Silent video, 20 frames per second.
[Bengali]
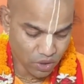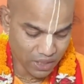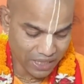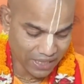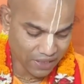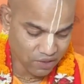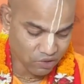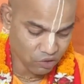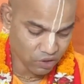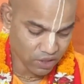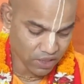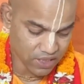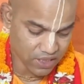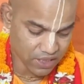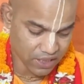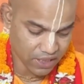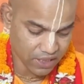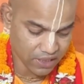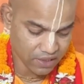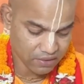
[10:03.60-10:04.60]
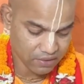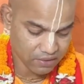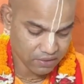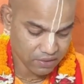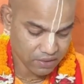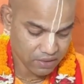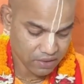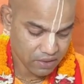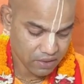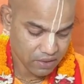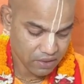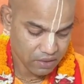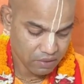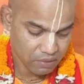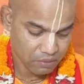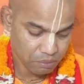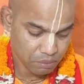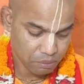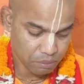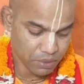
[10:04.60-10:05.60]
উল্লেখ করেছেন
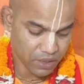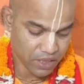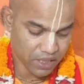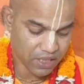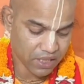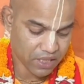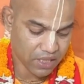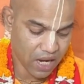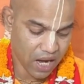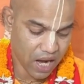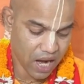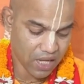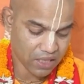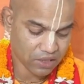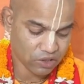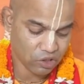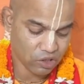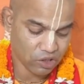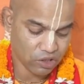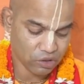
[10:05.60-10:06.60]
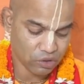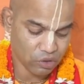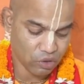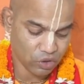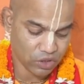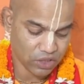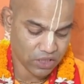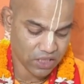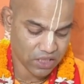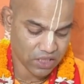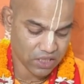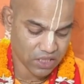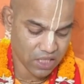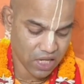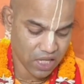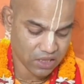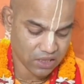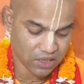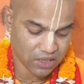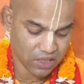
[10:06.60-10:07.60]
বৃক্ষা তৎ
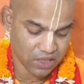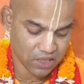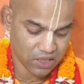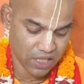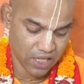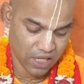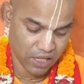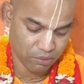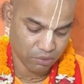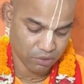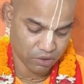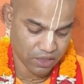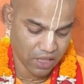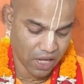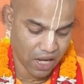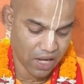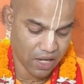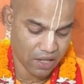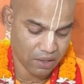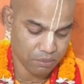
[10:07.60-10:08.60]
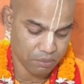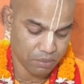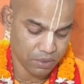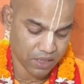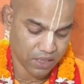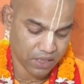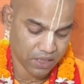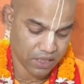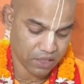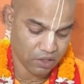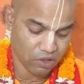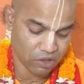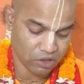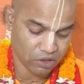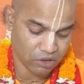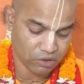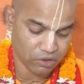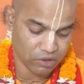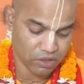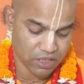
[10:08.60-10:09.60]
অধিষ্ঠাত্রী দেবতা বৃক্ষের
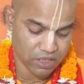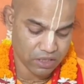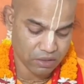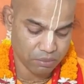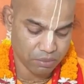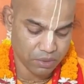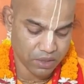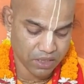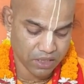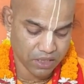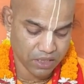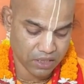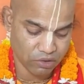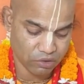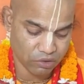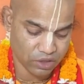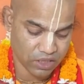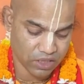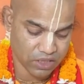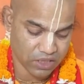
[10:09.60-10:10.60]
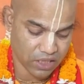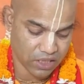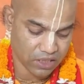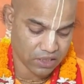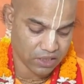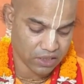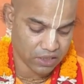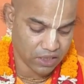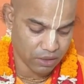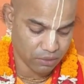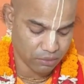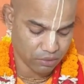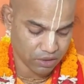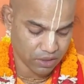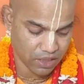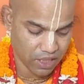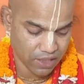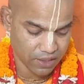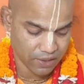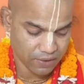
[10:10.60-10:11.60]
অর্থ হচ্ছে বৃক্ষের অধিষ্ঠাত্রী
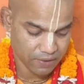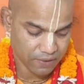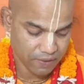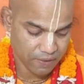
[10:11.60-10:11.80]
দেবতা